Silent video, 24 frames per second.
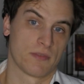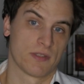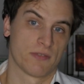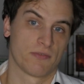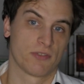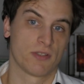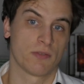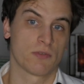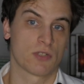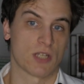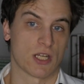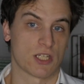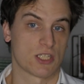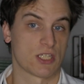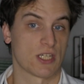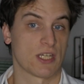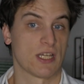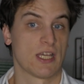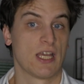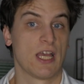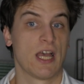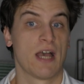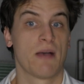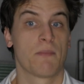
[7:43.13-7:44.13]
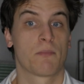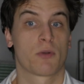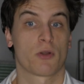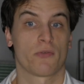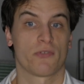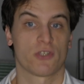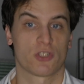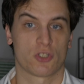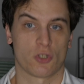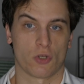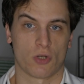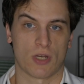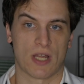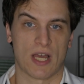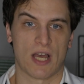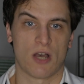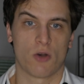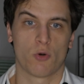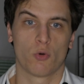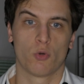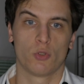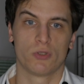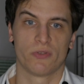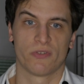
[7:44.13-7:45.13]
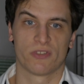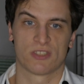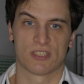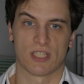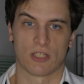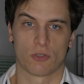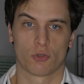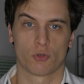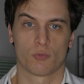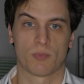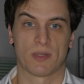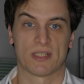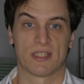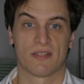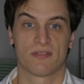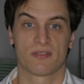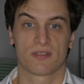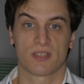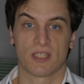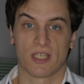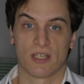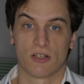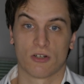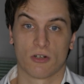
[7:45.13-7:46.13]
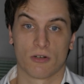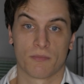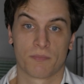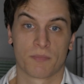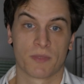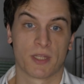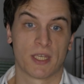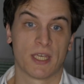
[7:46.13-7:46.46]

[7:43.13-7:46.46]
w tym czasie profesora Uniwersytetu Padewskiego